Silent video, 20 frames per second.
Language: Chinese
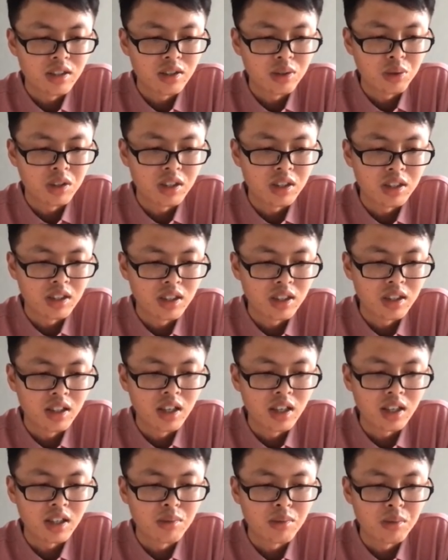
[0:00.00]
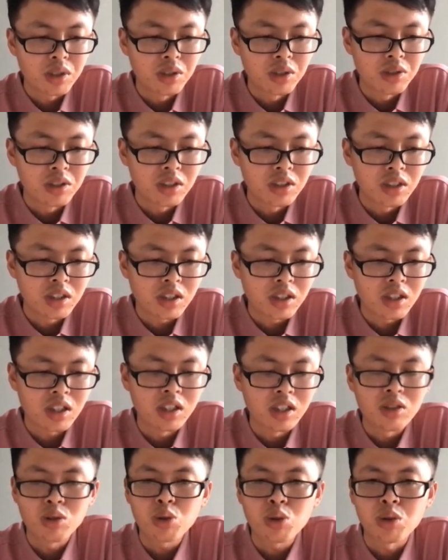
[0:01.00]
所以两个 M Q 应该是
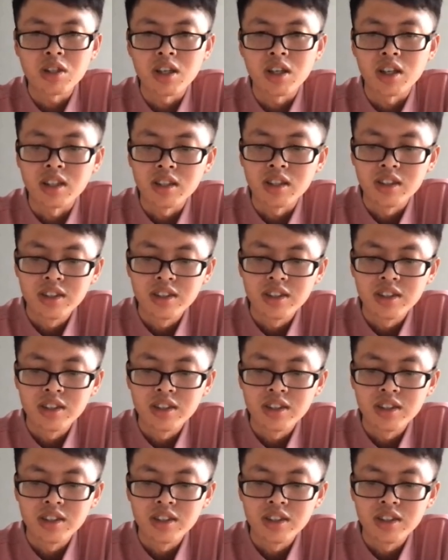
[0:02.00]
各有所长。